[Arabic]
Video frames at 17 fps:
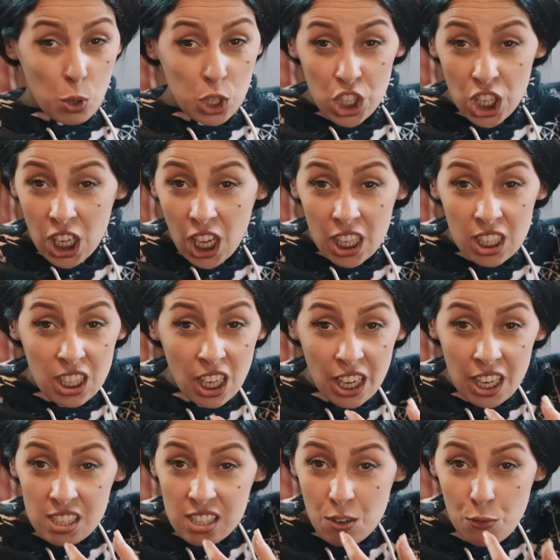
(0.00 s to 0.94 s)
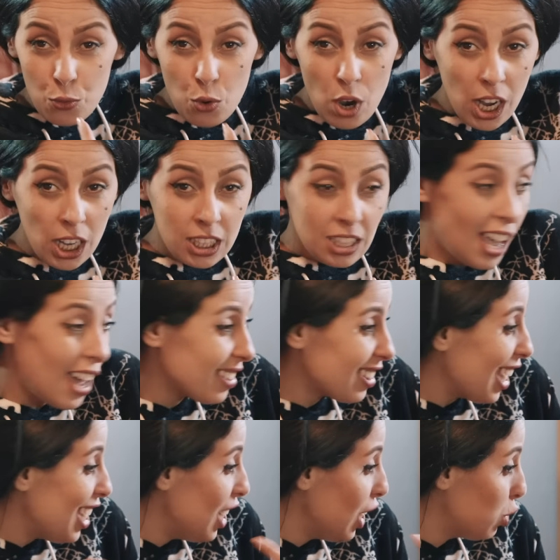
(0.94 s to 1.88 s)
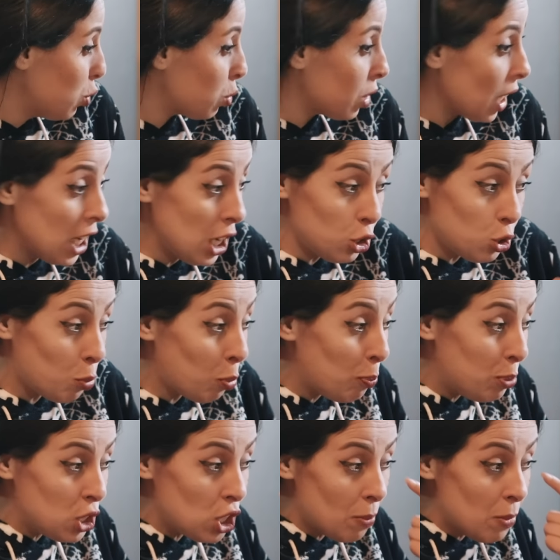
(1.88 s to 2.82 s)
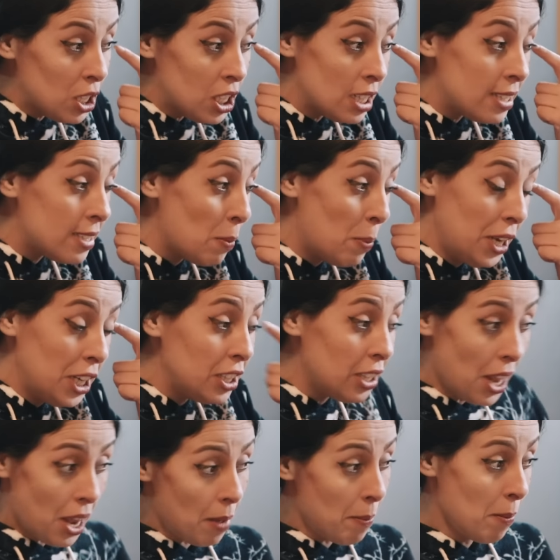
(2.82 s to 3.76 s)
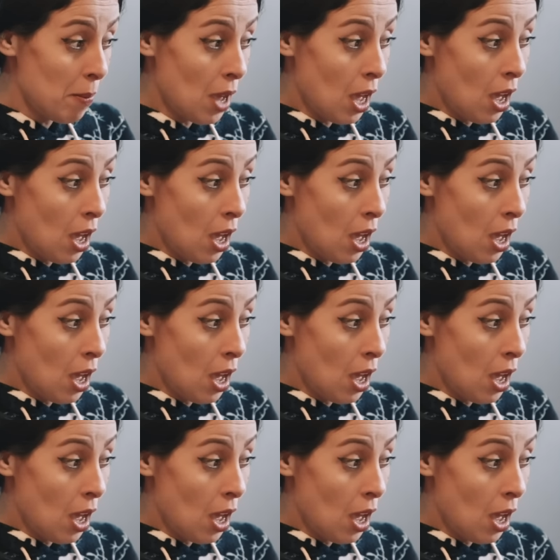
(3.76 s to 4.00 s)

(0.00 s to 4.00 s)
واش انا غندير راسي في واحد نهار طيحت وطيحت في بيجامه ديال 70 درهم